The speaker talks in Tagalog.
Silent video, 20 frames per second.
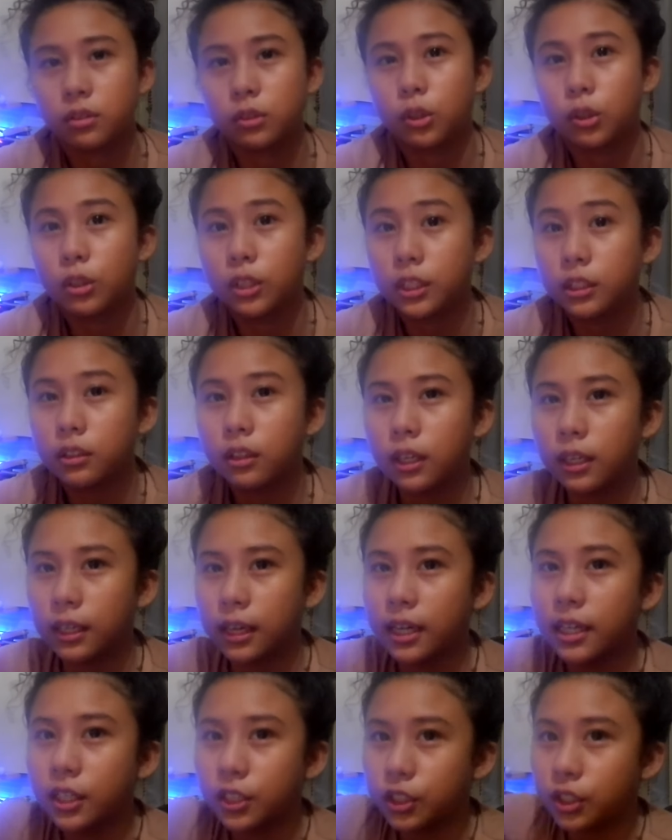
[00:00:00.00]
Solid
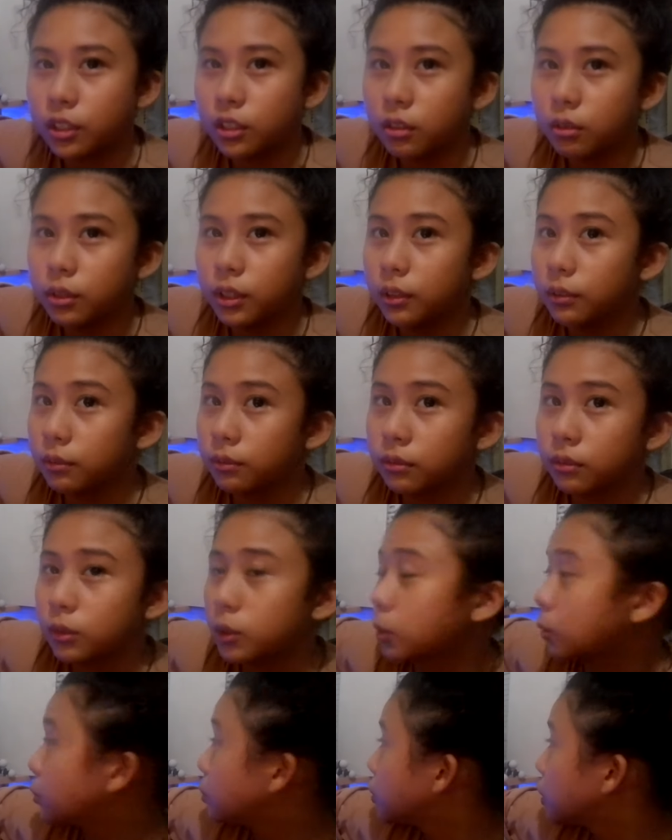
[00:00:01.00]
talaga. Ayan, Siargao yan.
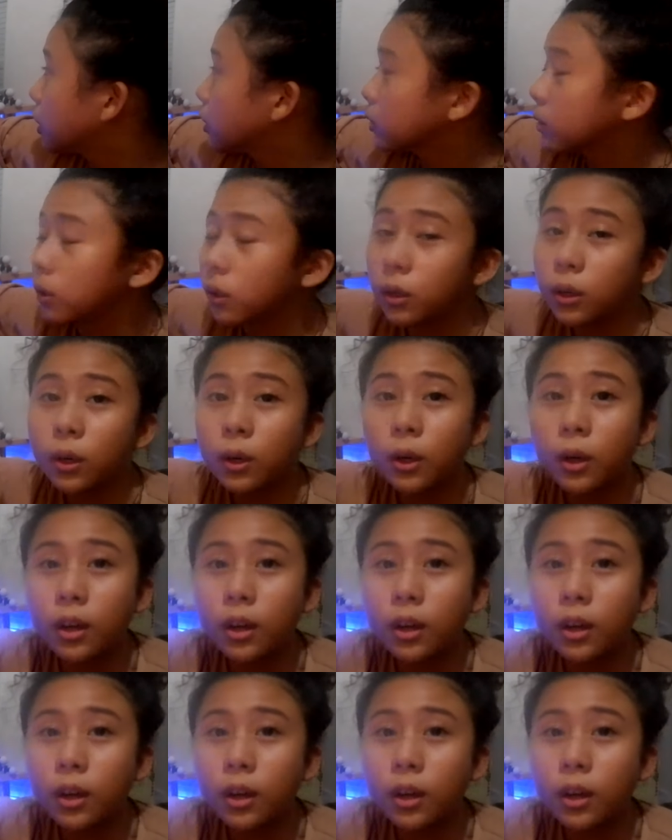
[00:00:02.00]
Drone shot ko.